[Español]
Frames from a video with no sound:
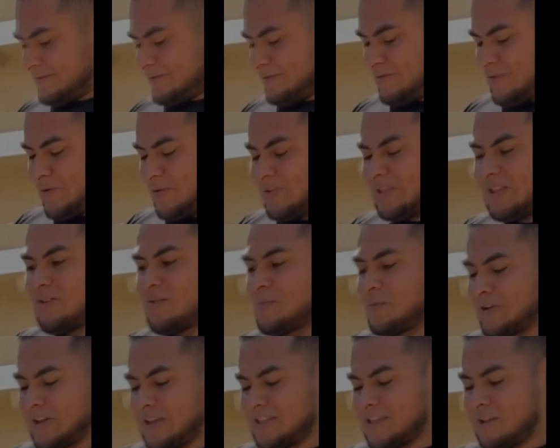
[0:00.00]
yo no tengo
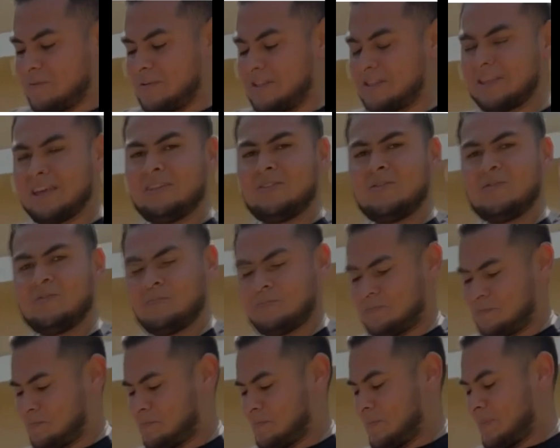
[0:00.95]
por qué andar mintiendo.
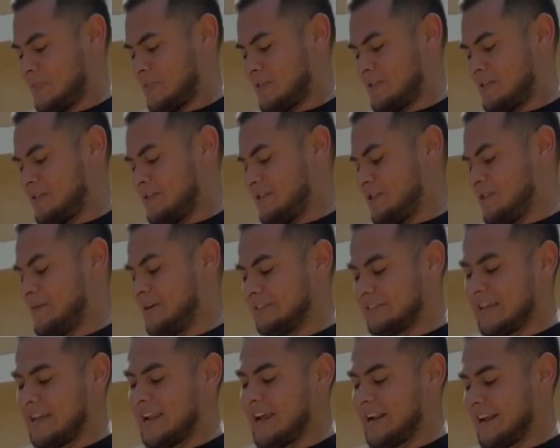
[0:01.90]
más
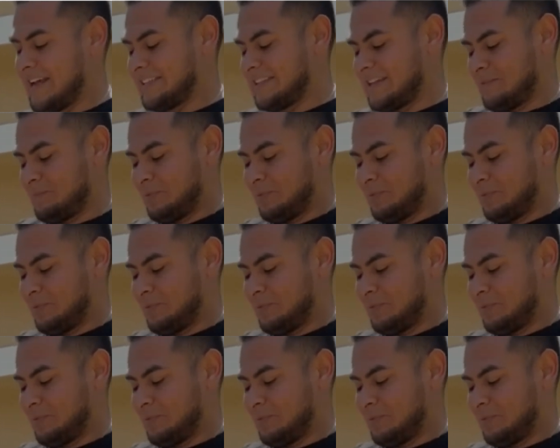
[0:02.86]
que la raza,